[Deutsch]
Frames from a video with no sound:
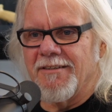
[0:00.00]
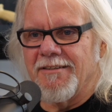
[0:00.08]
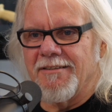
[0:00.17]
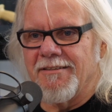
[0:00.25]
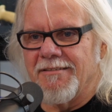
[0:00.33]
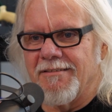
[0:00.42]

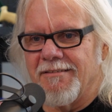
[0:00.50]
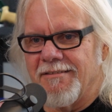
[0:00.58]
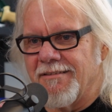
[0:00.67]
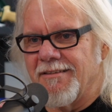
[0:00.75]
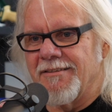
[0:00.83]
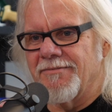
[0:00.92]

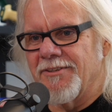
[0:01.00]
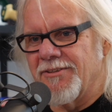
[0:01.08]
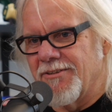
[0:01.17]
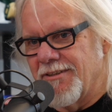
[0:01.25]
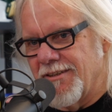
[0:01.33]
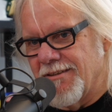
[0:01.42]
äh, wir
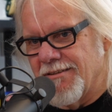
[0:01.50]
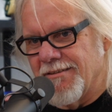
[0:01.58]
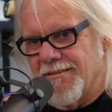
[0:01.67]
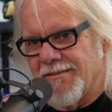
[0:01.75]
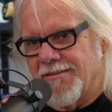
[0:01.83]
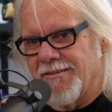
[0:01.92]
sollen
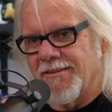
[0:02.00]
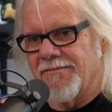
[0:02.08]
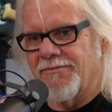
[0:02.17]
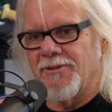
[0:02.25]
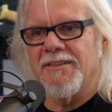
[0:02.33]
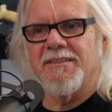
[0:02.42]
hier in
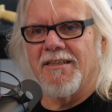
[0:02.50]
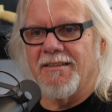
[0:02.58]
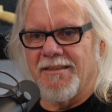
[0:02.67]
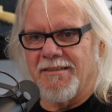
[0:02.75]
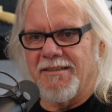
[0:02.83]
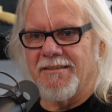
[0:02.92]
den
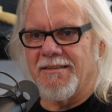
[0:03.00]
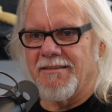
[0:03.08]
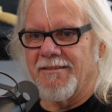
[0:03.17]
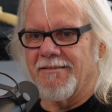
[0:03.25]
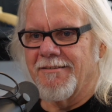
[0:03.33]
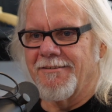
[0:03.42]
vollzeitlichen Dienst
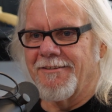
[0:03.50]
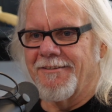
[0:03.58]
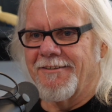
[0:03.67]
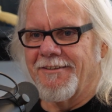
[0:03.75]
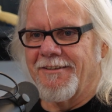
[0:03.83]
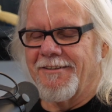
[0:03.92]
gehen.
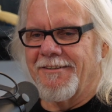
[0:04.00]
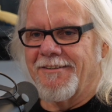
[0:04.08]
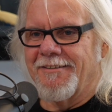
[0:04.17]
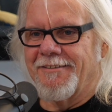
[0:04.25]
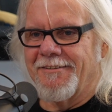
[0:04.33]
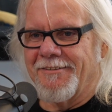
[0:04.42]
Hat sie
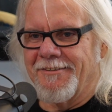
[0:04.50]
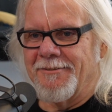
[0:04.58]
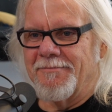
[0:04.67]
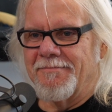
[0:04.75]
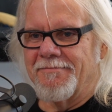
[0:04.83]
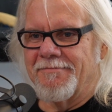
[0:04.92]
gesagt. Ja. Und?